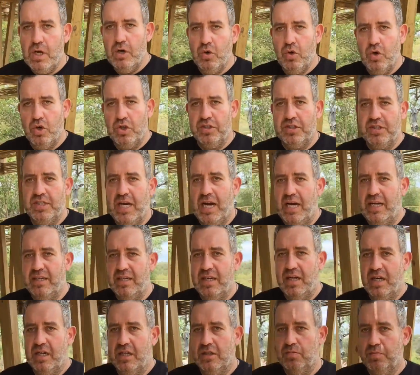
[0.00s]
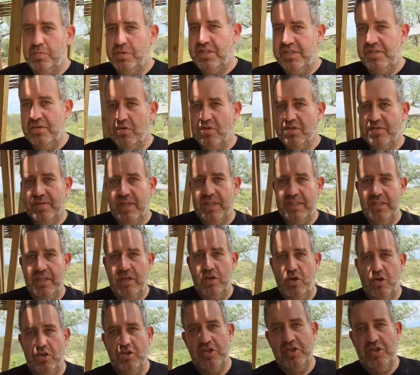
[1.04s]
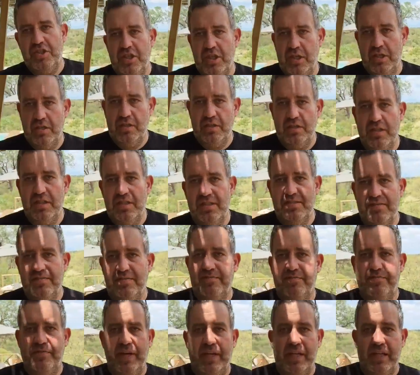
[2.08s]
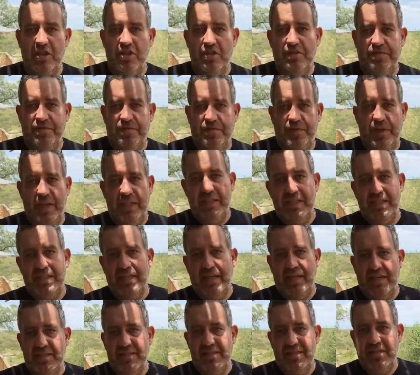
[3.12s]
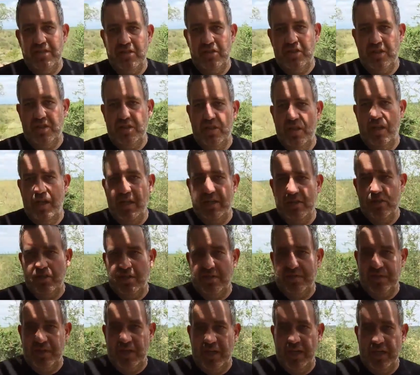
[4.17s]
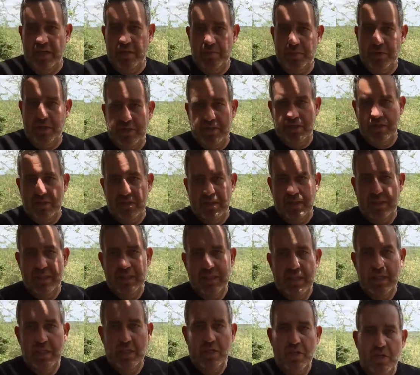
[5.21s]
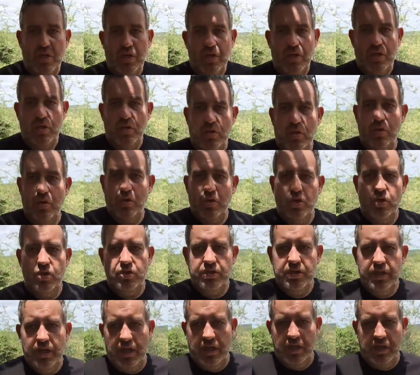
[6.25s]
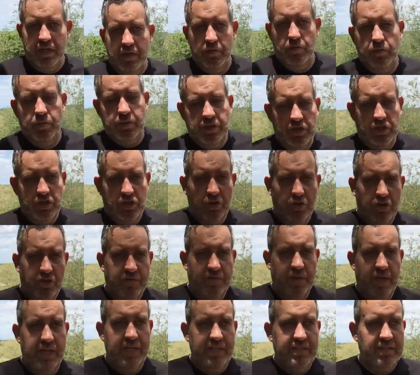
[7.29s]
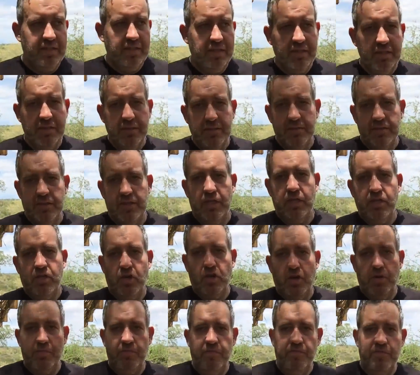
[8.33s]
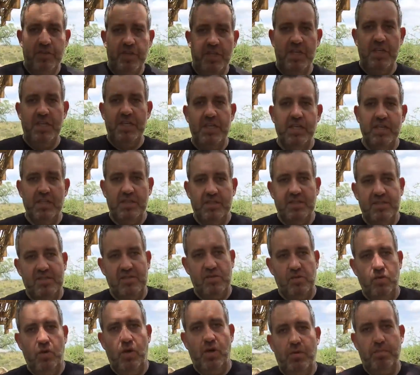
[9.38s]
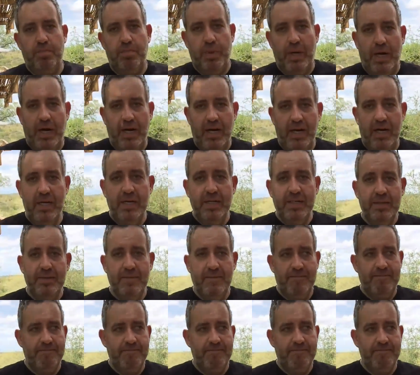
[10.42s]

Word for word: Und die Anlage bzw. die Lodge hier ist wirklich fantastisch in die Landschaft eingebettet. Und ja, gehen wir mal ein Stück weiter. Dann kommen wir hier zur Bar.